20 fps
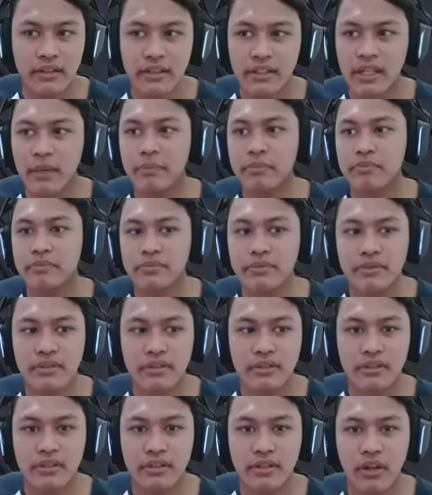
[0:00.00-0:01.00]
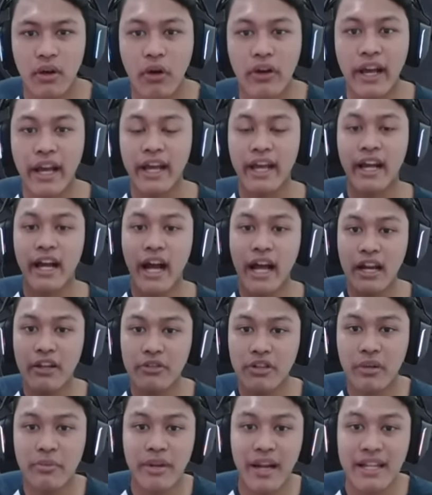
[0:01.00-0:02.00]
Yap. Oke, okay. karena
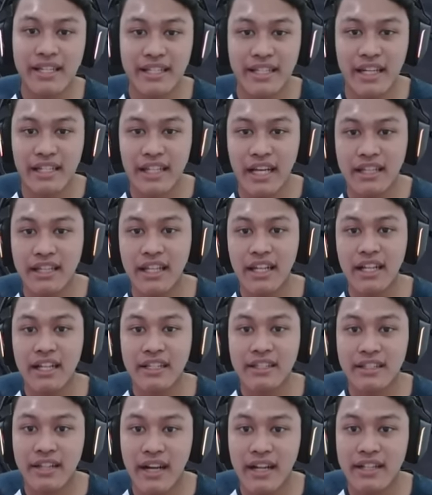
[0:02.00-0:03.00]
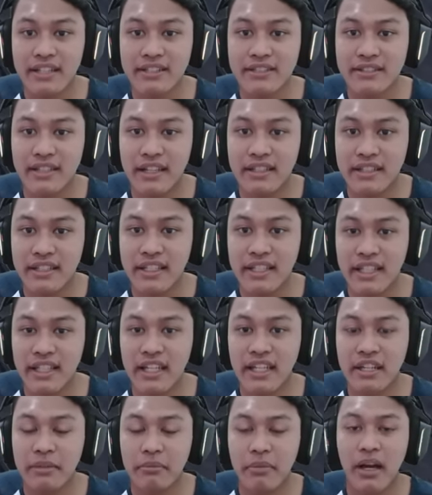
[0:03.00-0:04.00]
sudah berhasil lihat trial starting in
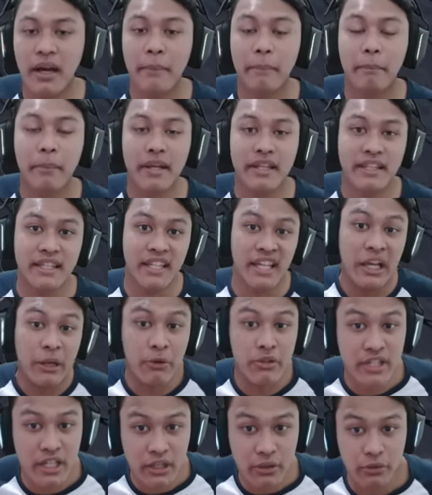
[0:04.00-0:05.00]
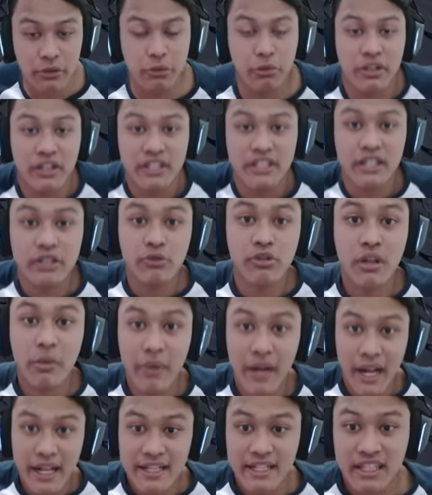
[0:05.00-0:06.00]
54321 itu artinya sudah
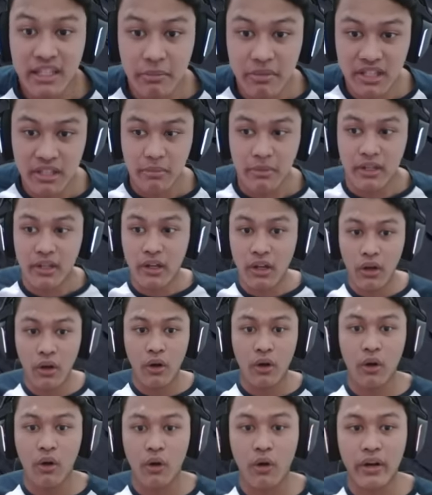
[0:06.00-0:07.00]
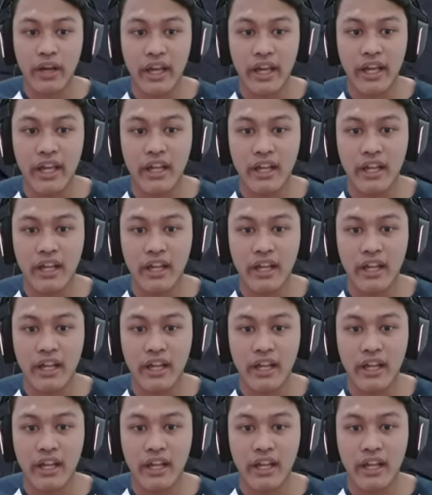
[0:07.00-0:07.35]
berhasil teman-teman. Oke. Okay.